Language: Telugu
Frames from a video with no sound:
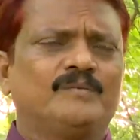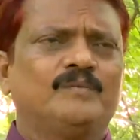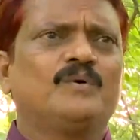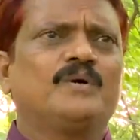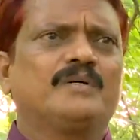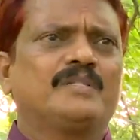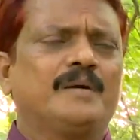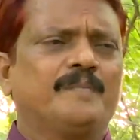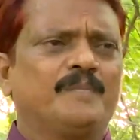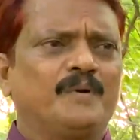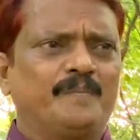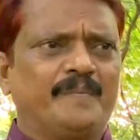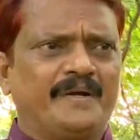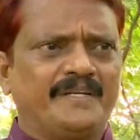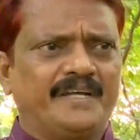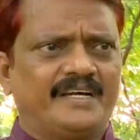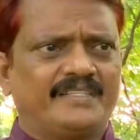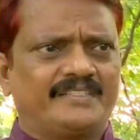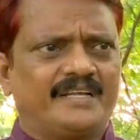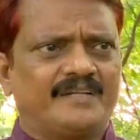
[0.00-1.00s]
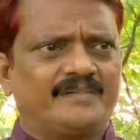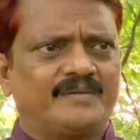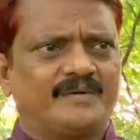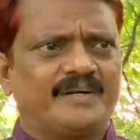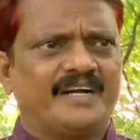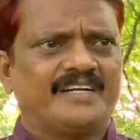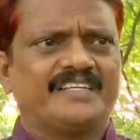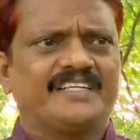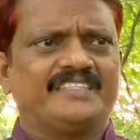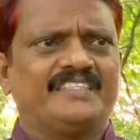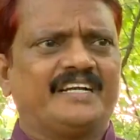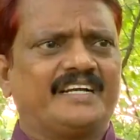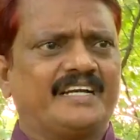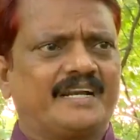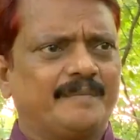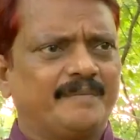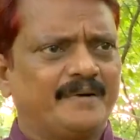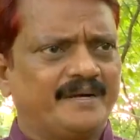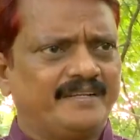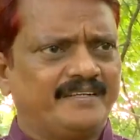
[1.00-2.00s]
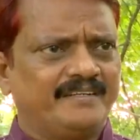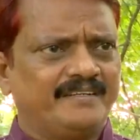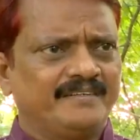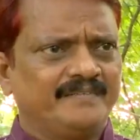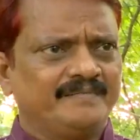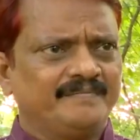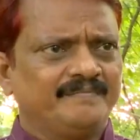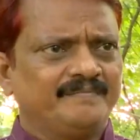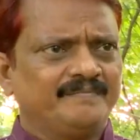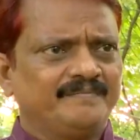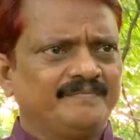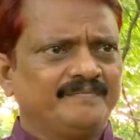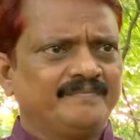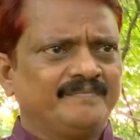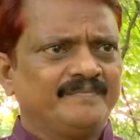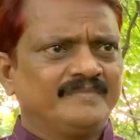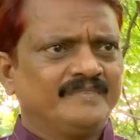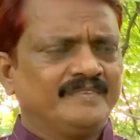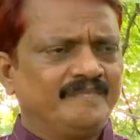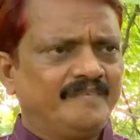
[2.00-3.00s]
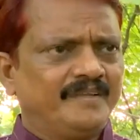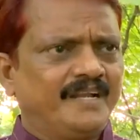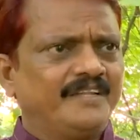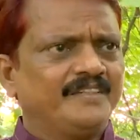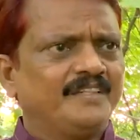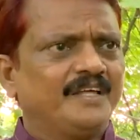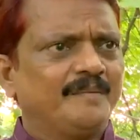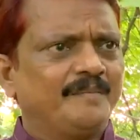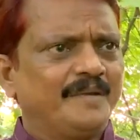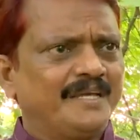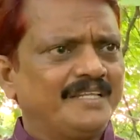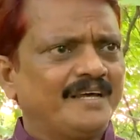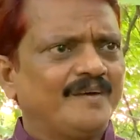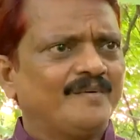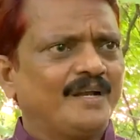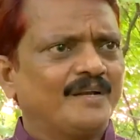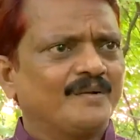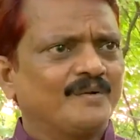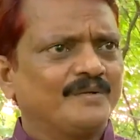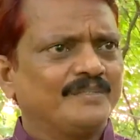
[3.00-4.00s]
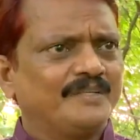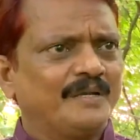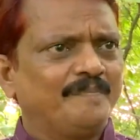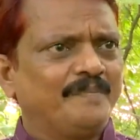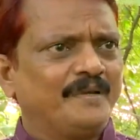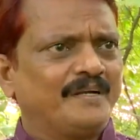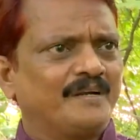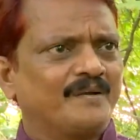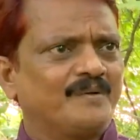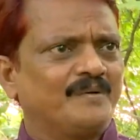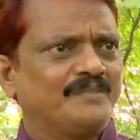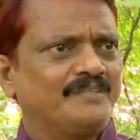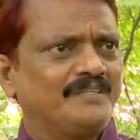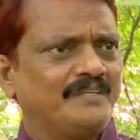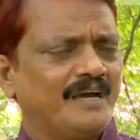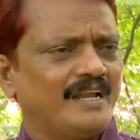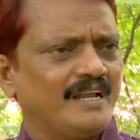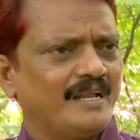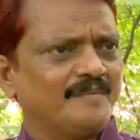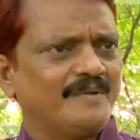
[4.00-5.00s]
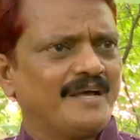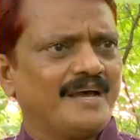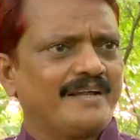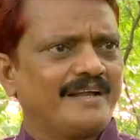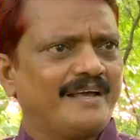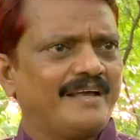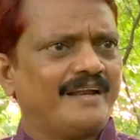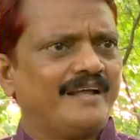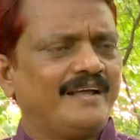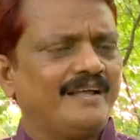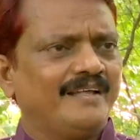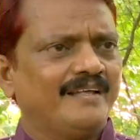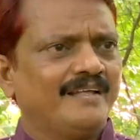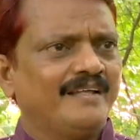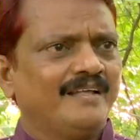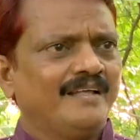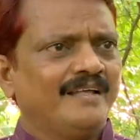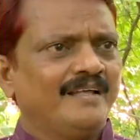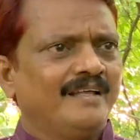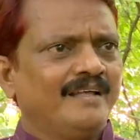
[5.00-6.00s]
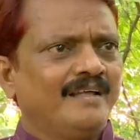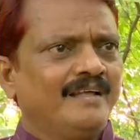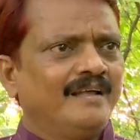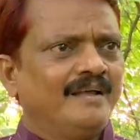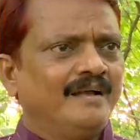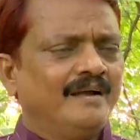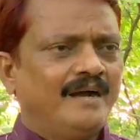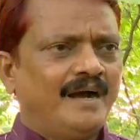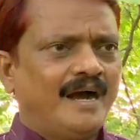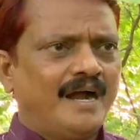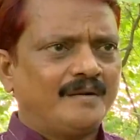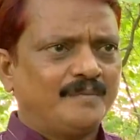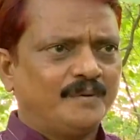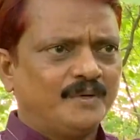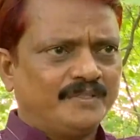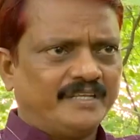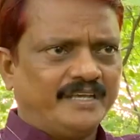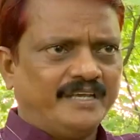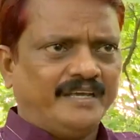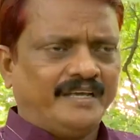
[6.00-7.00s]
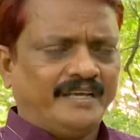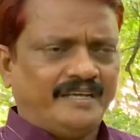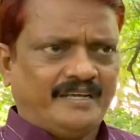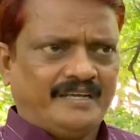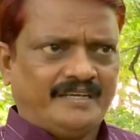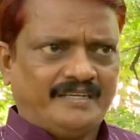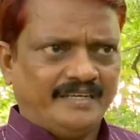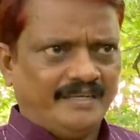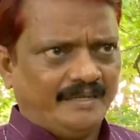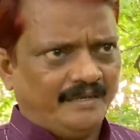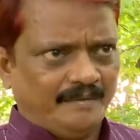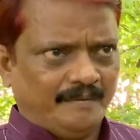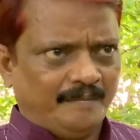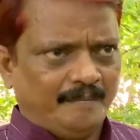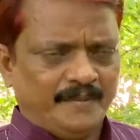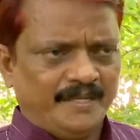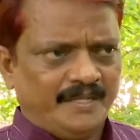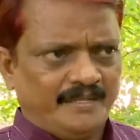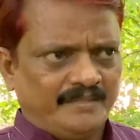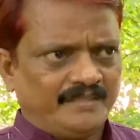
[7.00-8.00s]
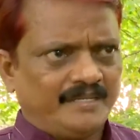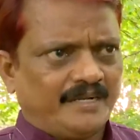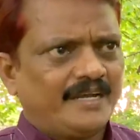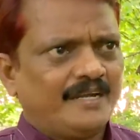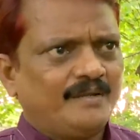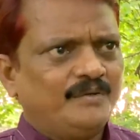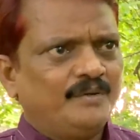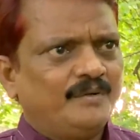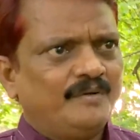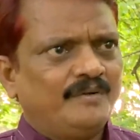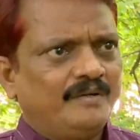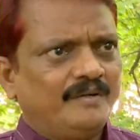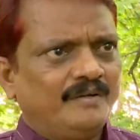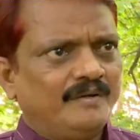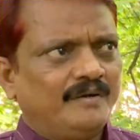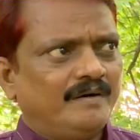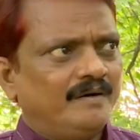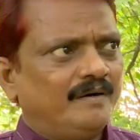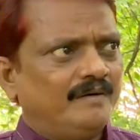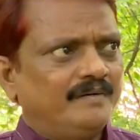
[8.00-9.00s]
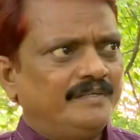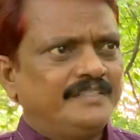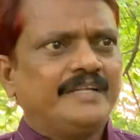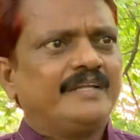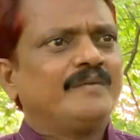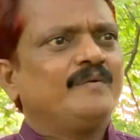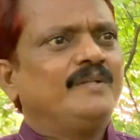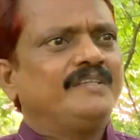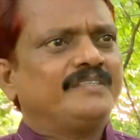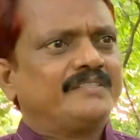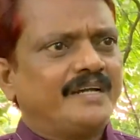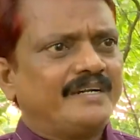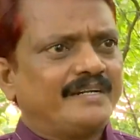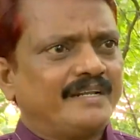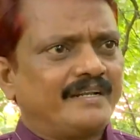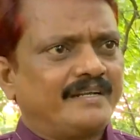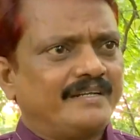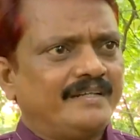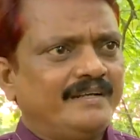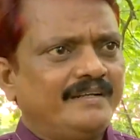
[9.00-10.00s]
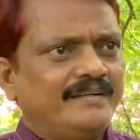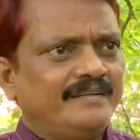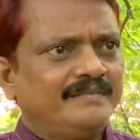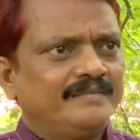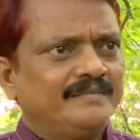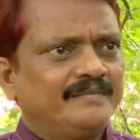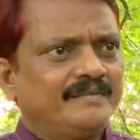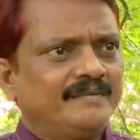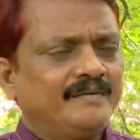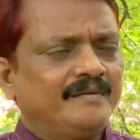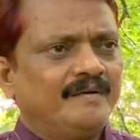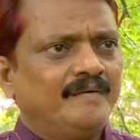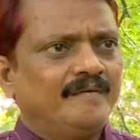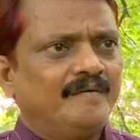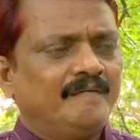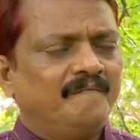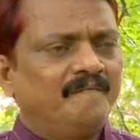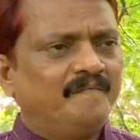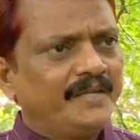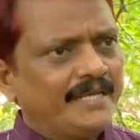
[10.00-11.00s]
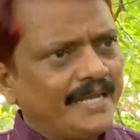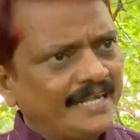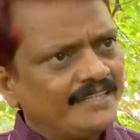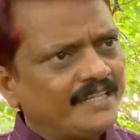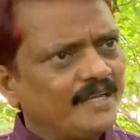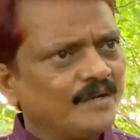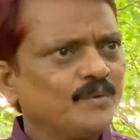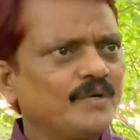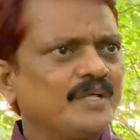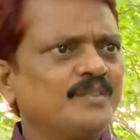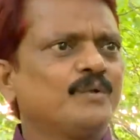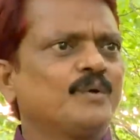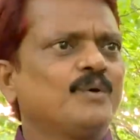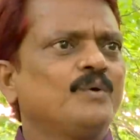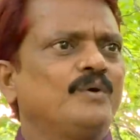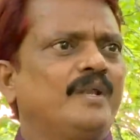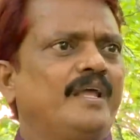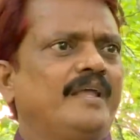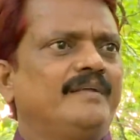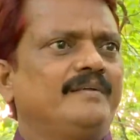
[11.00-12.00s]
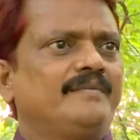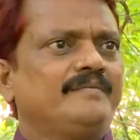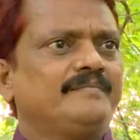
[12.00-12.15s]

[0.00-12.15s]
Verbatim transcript: ఊకదంపుడు ఉపన్యాసాలతో గంట చక్రపాణి వీళ్ళందరూ మేధావులు అనుకొని చెప్పి ఇక్కడికి వచ్చి అల్లం నారాయణ అటుపోతే ఈ మీరు ఇంతగానో యూని ఇంటర్వ్యూలు ఇస్తూ అంటారు కదా వీళ్ళందరూ కూడా ద్రోహులే